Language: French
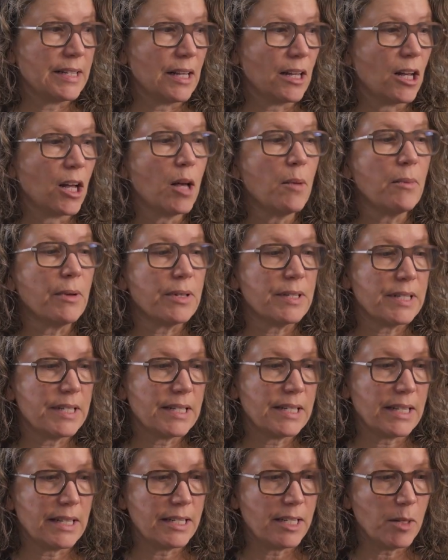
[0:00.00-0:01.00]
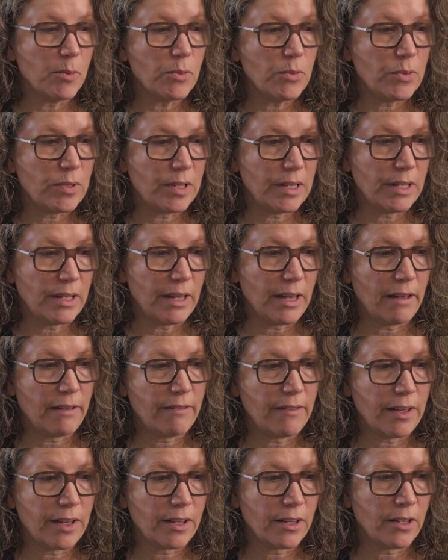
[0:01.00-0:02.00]
a commencé, ça a débuté
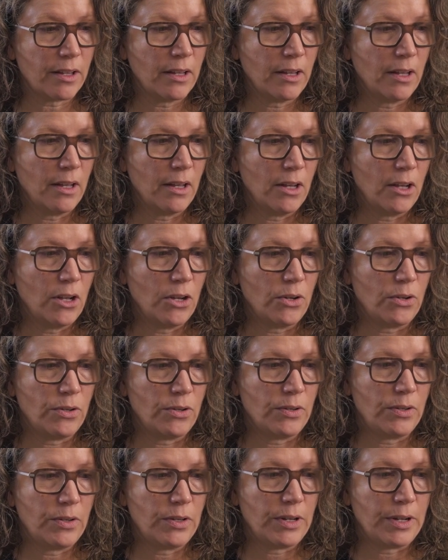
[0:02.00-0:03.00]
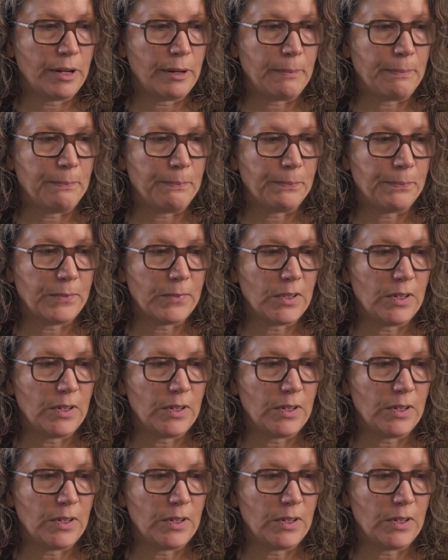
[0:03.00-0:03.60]
avec une, euh,